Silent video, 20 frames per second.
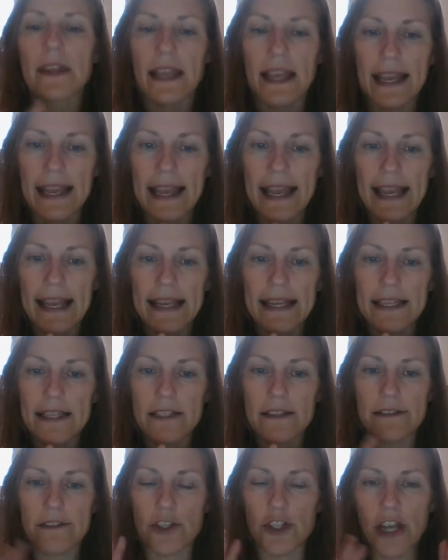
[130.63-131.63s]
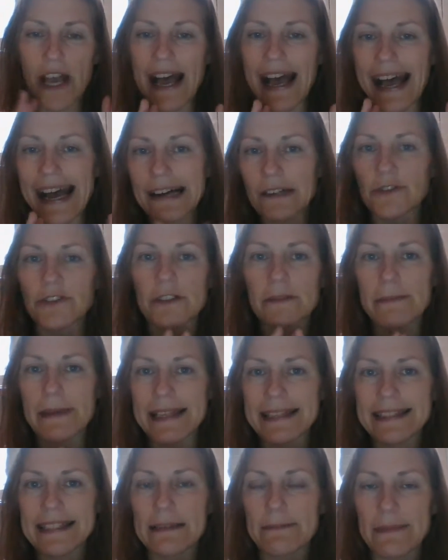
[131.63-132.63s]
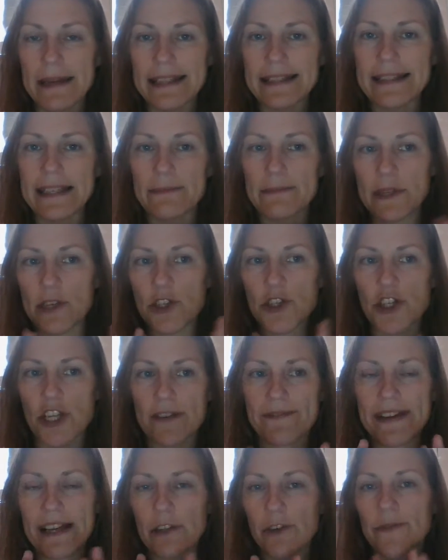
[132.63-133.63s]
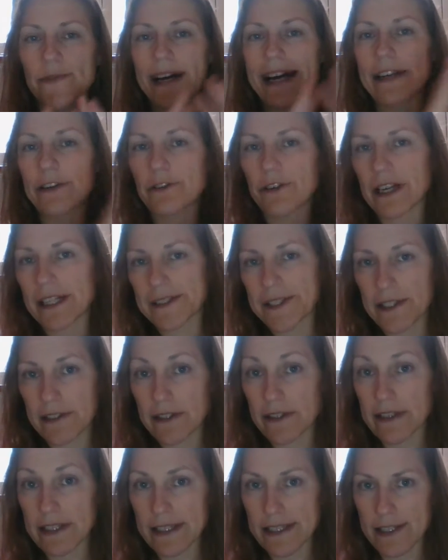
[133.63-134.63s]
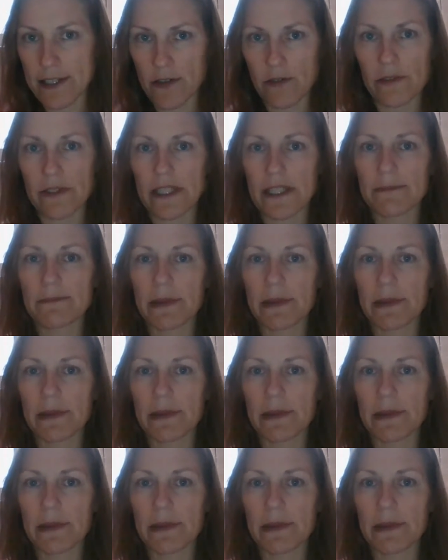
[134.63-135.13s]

e già automaticamente il mio cervello va in un'altra direzione